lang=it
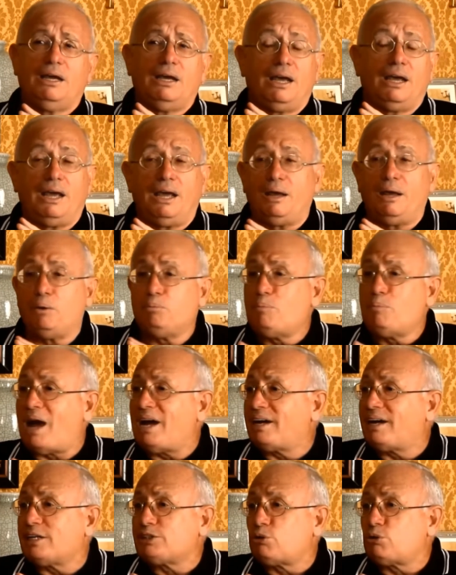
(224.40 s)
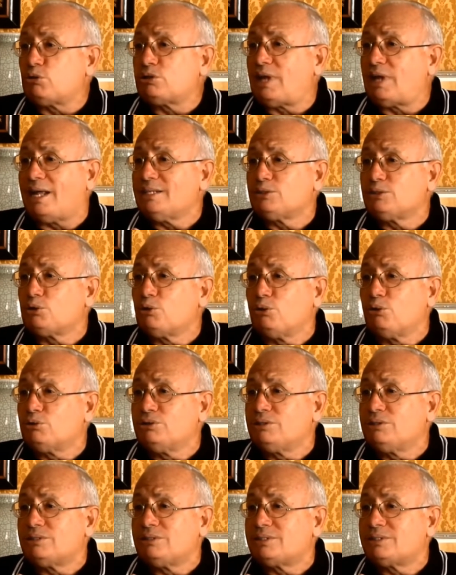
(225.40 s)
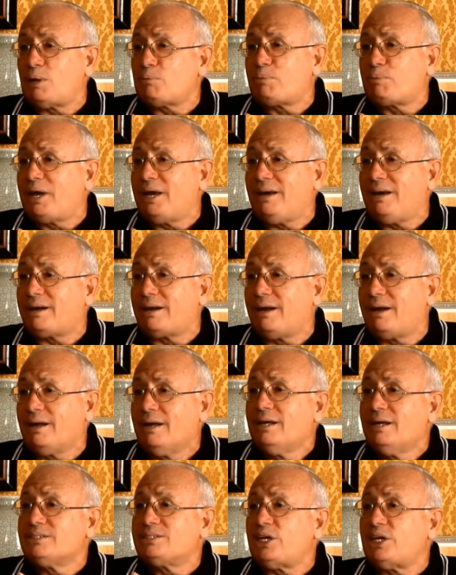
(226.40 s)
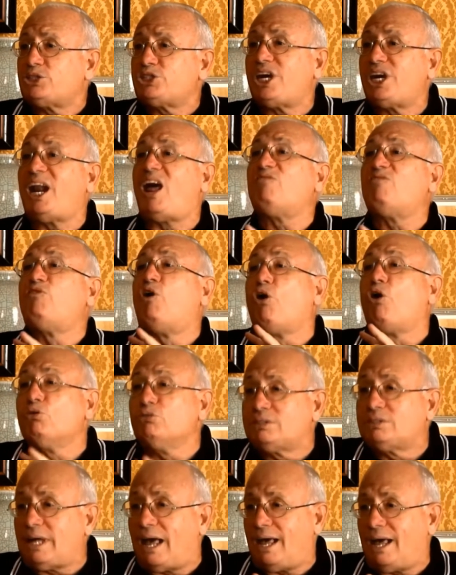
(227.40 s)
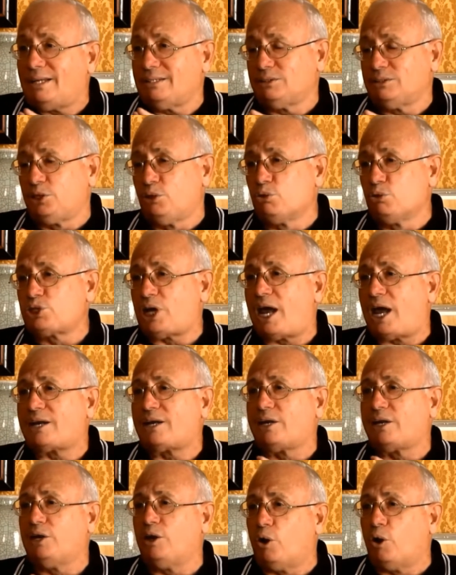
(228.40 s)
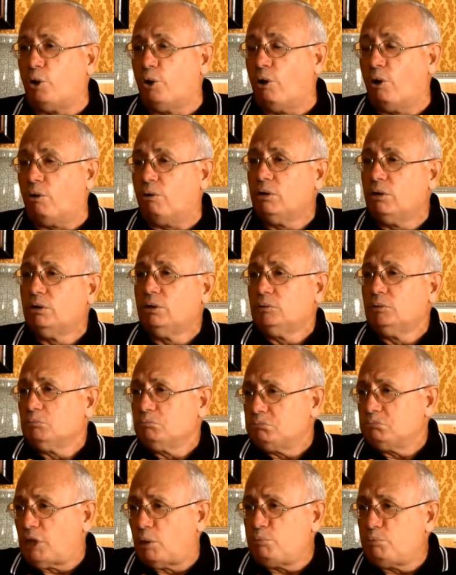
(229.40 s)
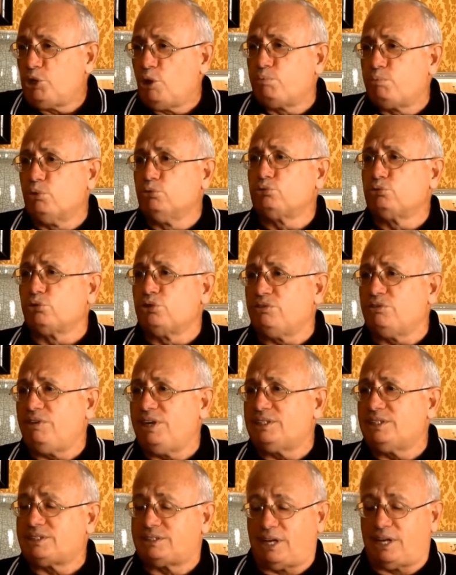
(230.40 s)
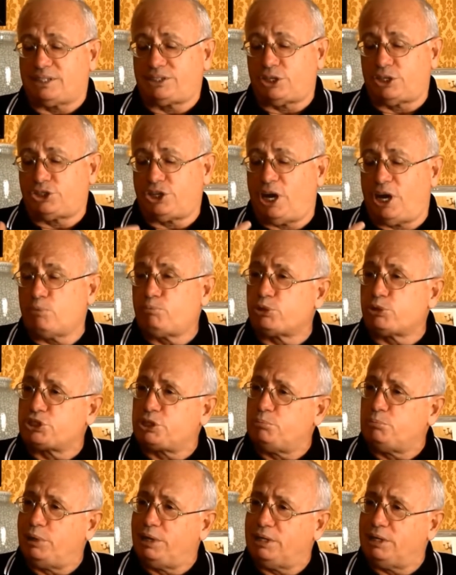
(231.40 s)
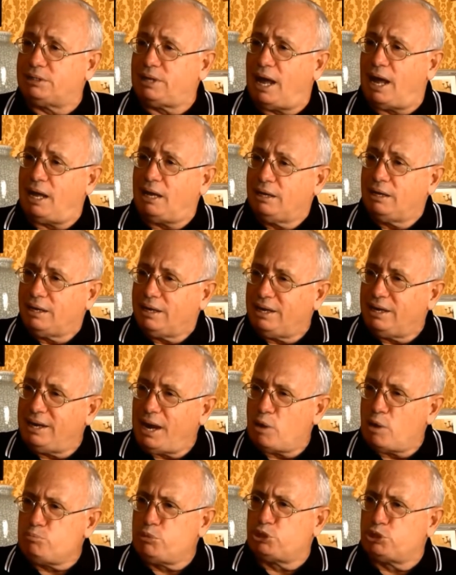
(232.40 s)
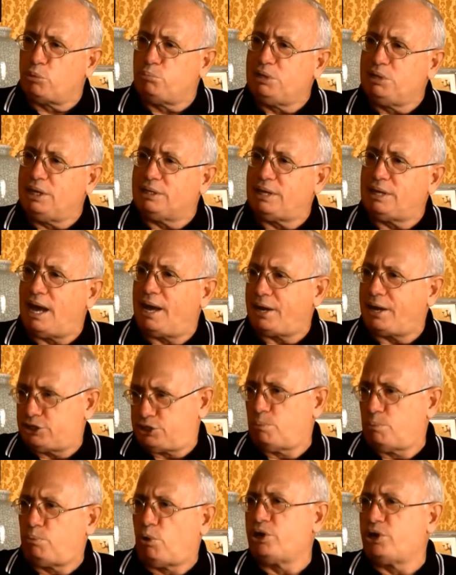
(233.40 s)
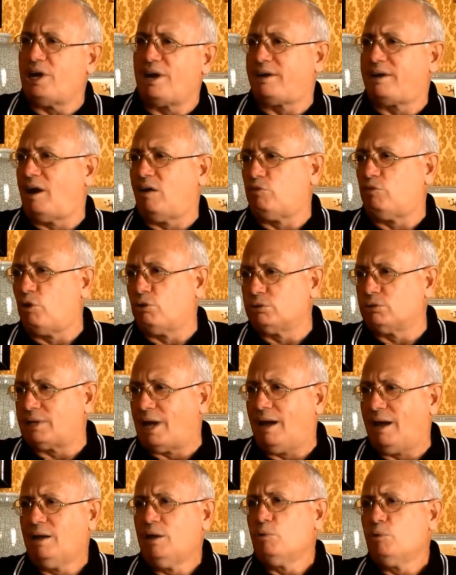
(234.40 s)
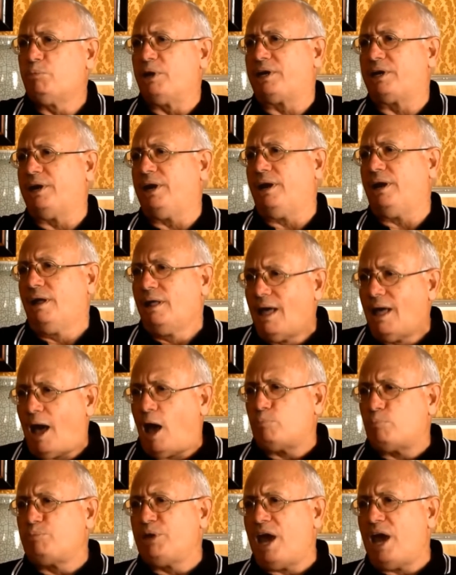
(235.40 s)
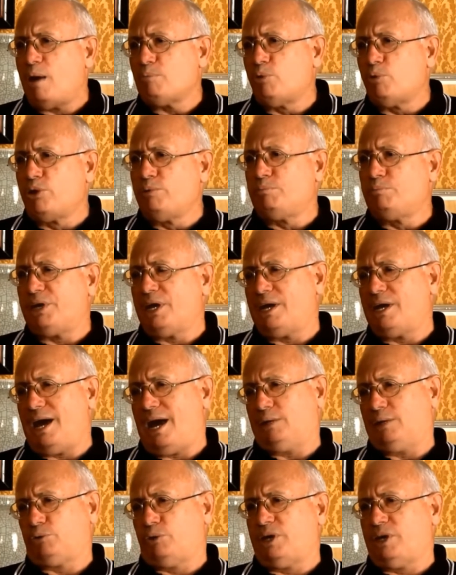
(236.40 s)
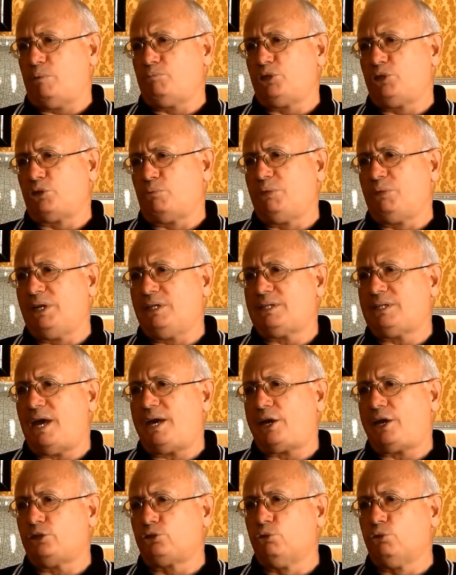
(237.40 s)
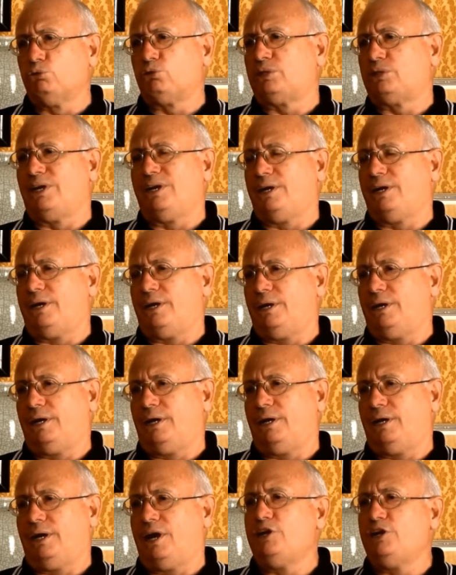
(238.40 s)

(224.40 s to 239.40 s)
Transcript: eh, manca soltanto sapere se c'è la volontà di usarli o no. Dal mio punto di vista, se c'è la possibilità, in ambito militare c'è poi anche la volontà, perché abbiamo impiegato in ambito militare tutte le, le, le